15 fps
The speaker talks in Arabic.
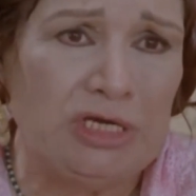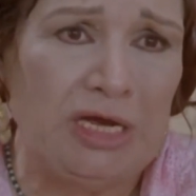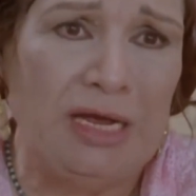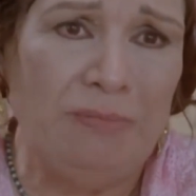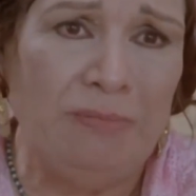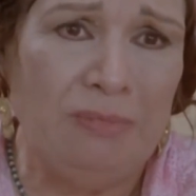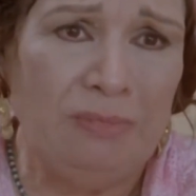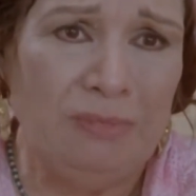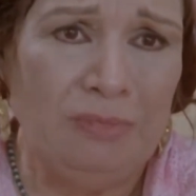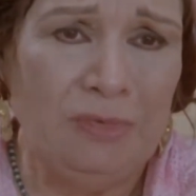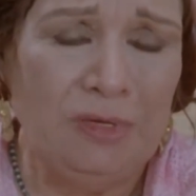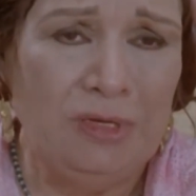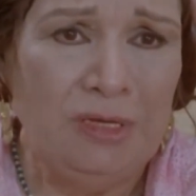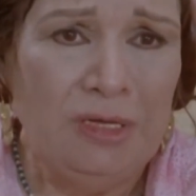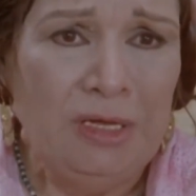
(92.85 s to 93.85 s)
هشام
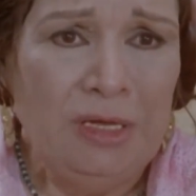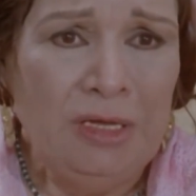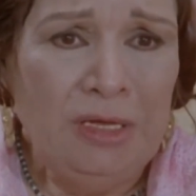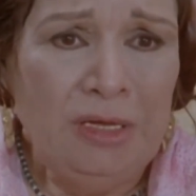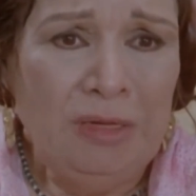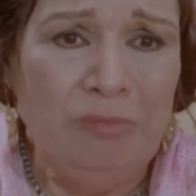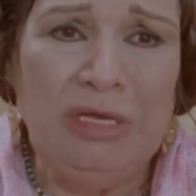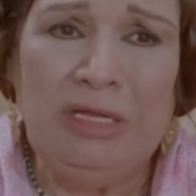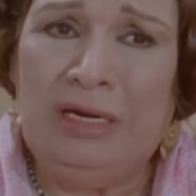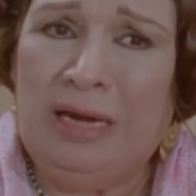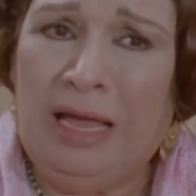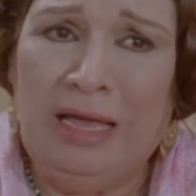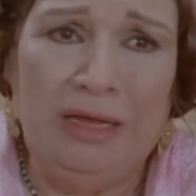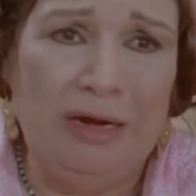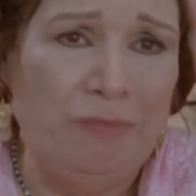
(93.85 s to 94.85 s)
مين
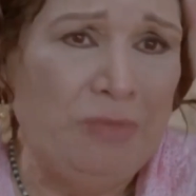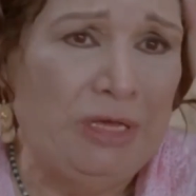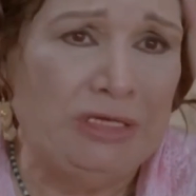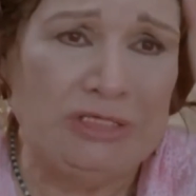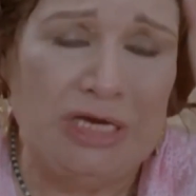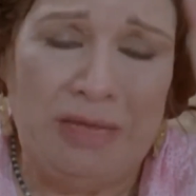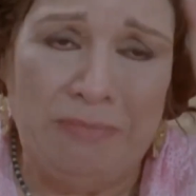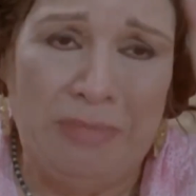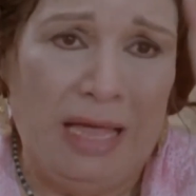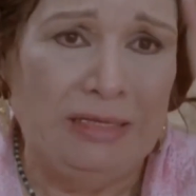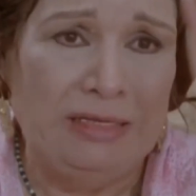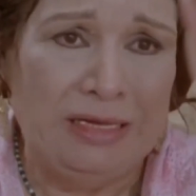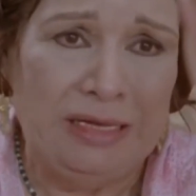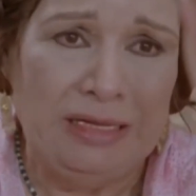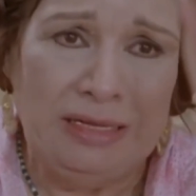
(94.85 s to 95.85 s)
اللي هيربي هشام
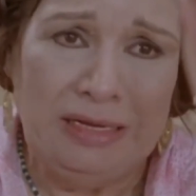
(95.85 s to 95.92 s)
بعد